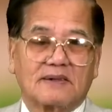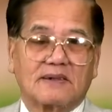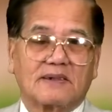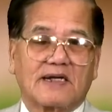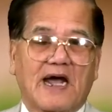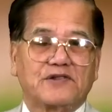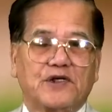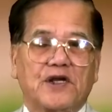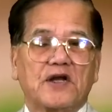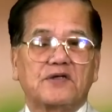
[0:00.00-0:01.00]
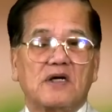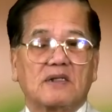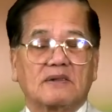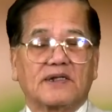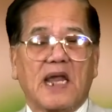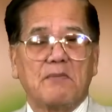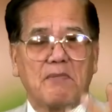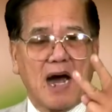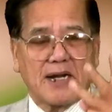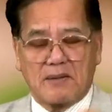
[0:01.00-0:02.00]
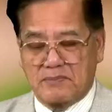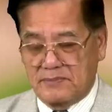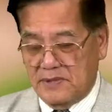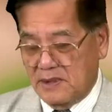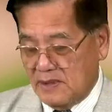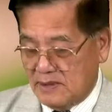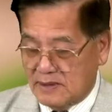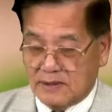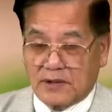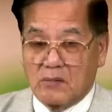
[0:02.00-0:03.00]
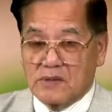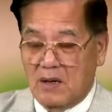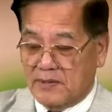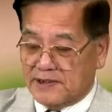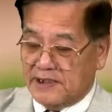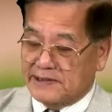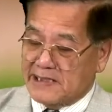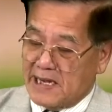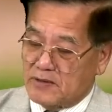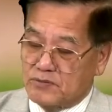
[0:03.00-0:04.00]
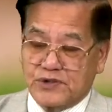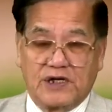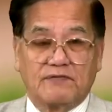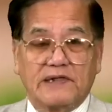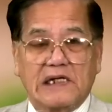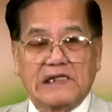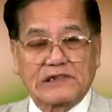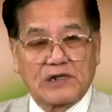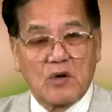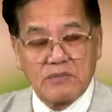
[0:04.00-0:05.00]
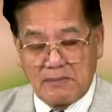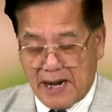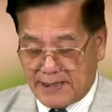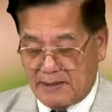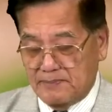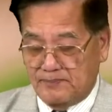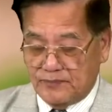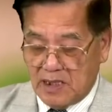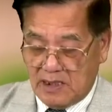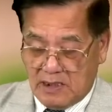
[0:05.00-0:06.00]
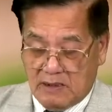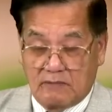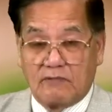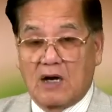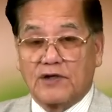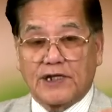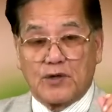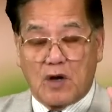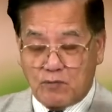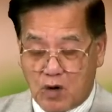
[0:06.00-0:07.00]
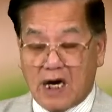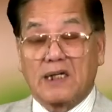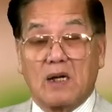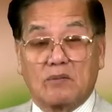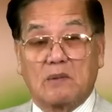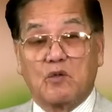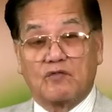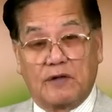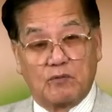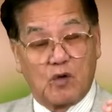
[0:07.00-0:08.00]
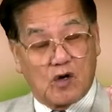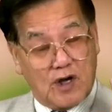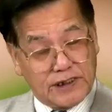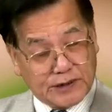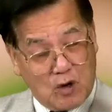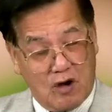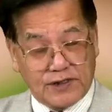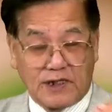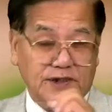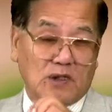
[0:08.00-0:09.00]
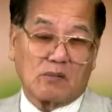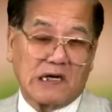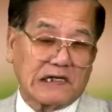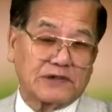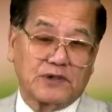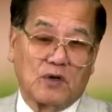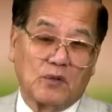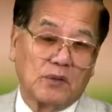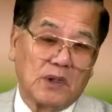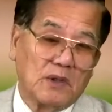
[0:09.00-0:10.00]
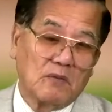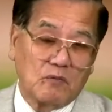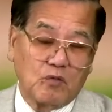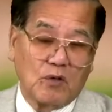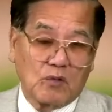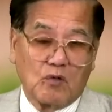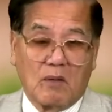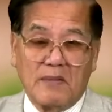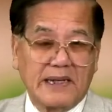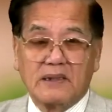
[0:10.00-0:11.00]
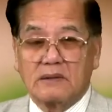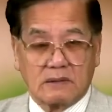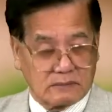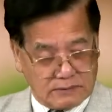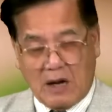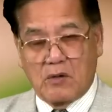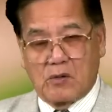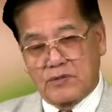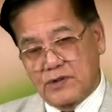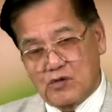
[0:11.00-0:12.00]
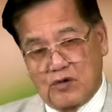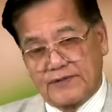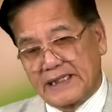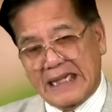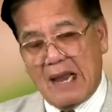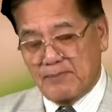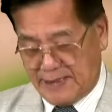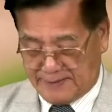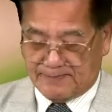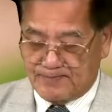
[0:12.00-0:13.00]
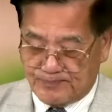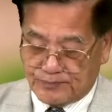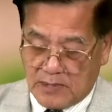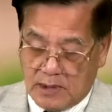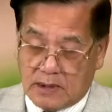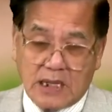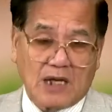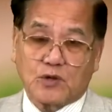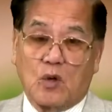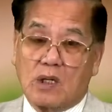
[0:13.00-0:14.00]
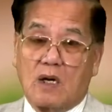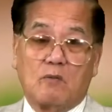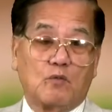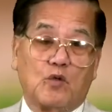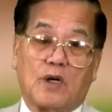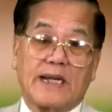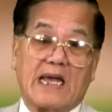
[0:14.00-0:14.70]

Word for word: cai trị đất nước thêm 3 năm. Tổng cộng cái thời gian ông trị vì là 63 năm. Và có thể nói vua Càn Long là một vị vua coi như thọ nhất trong các cái triều vua của bên Tàu cũng như của Việt Nam mình. Đa số các ông vua, đa